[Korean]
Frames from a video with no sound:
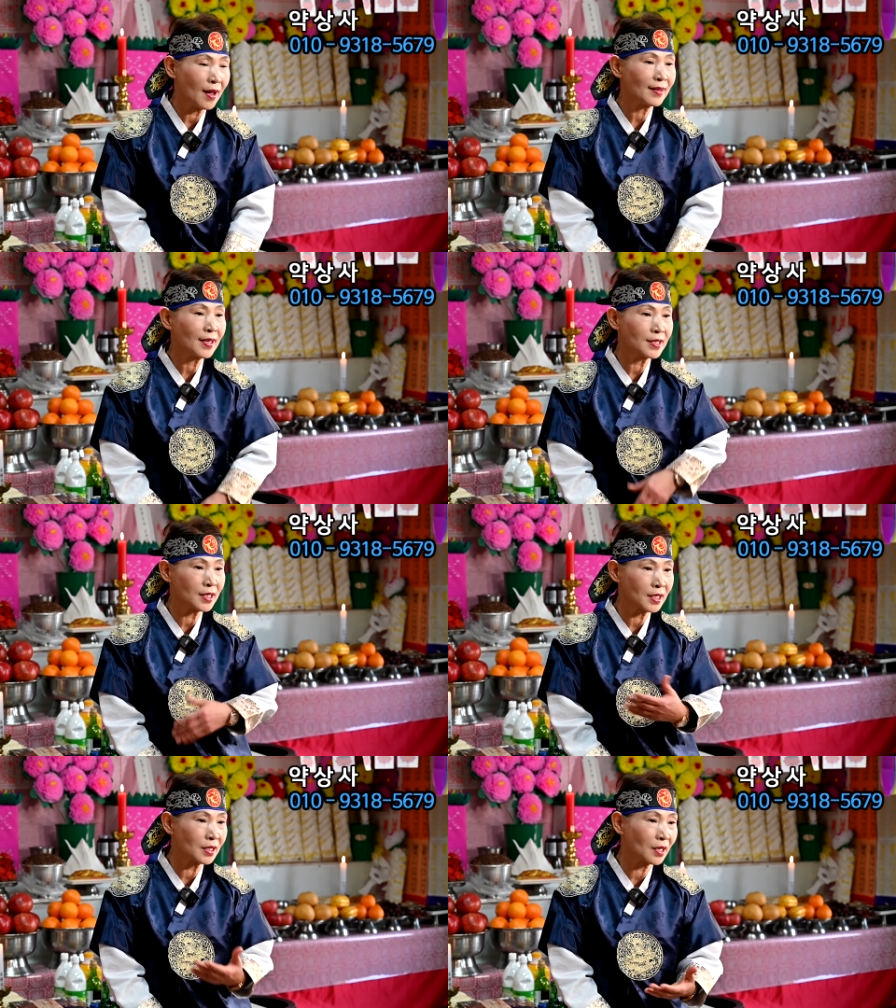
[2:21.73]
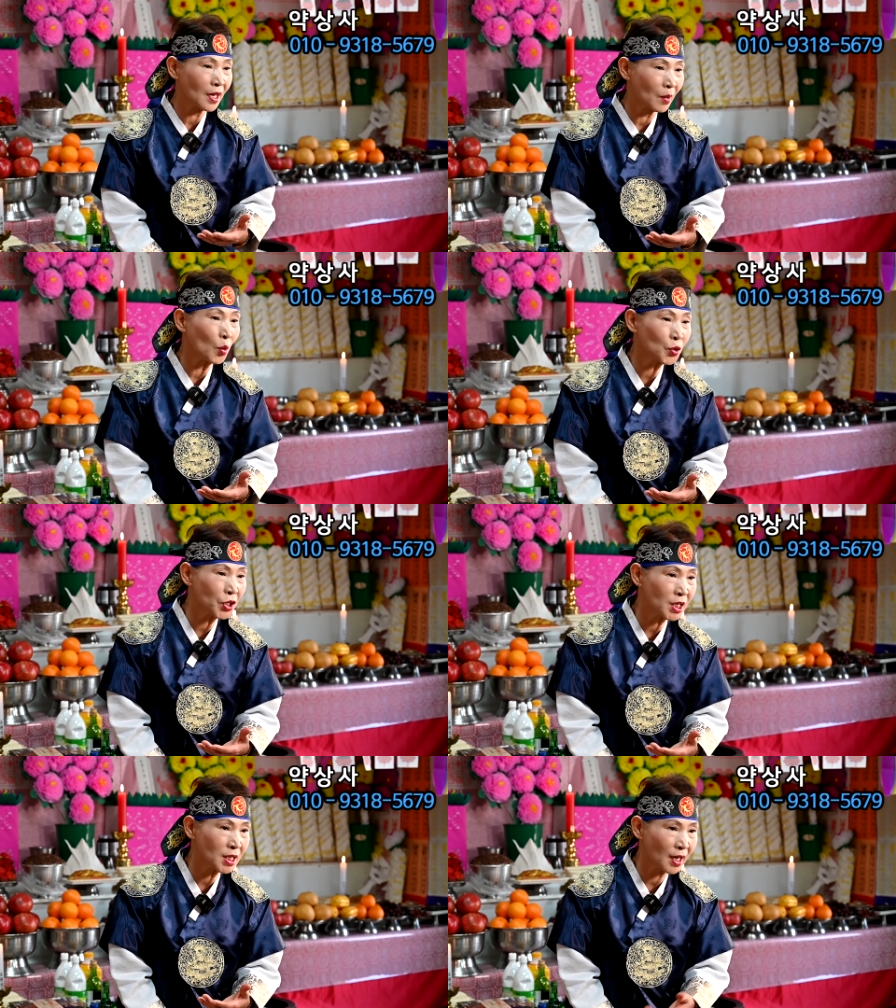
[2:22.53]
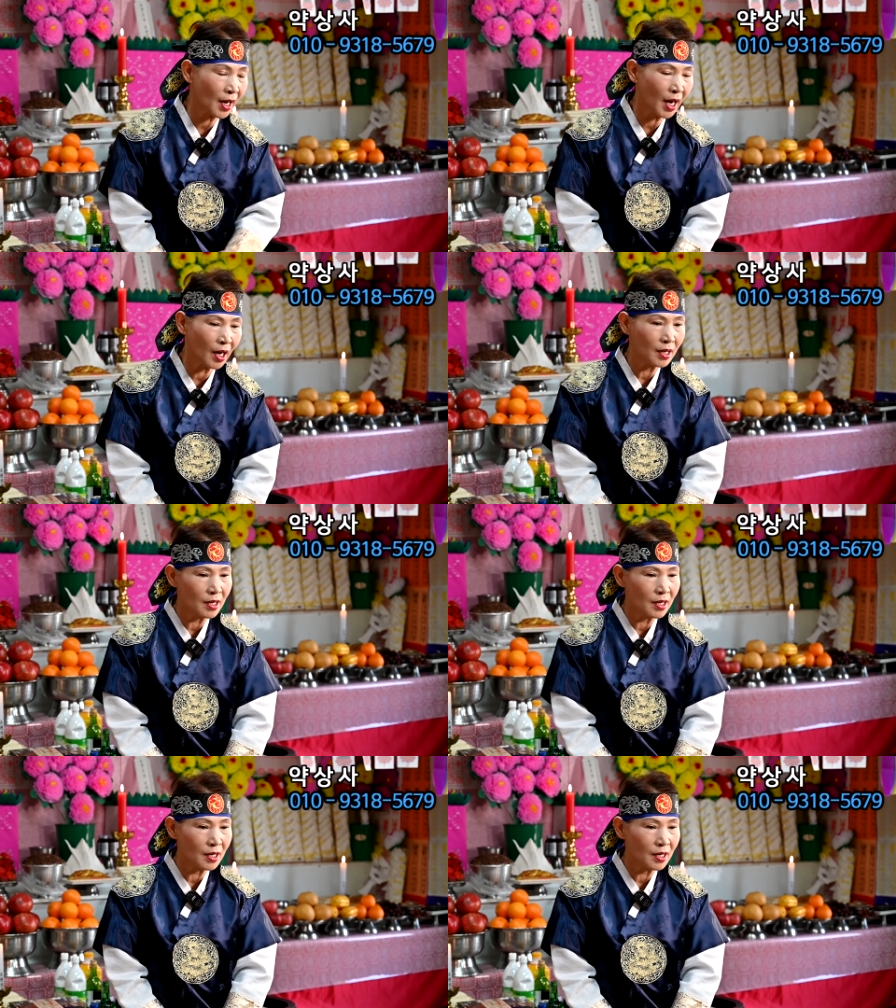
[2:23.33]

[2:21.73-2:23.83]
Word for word: 해탈시키는 게 목적이니까